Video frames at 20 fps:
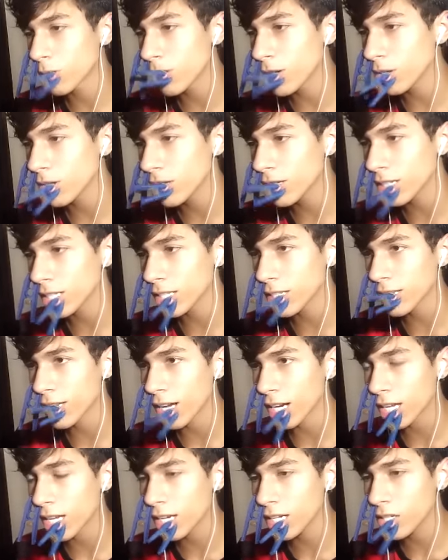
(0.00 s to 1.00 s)
Pega os itens desse
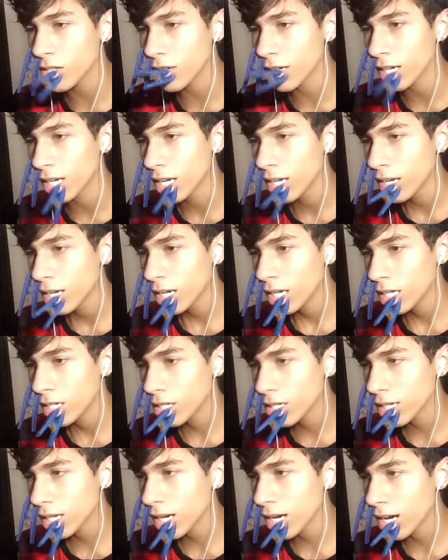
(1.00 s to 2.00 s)
cara. O que, que ele tinha? Ele
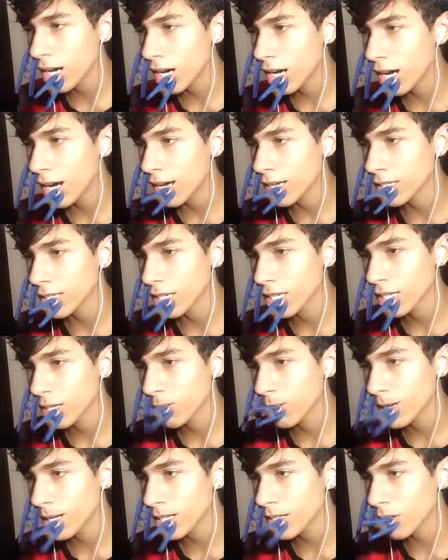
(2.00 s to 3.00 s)
tinha. Ah, isso aqui,
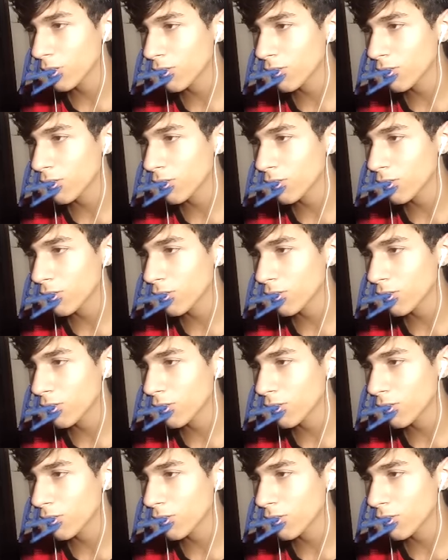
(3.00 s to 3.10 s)
beleza?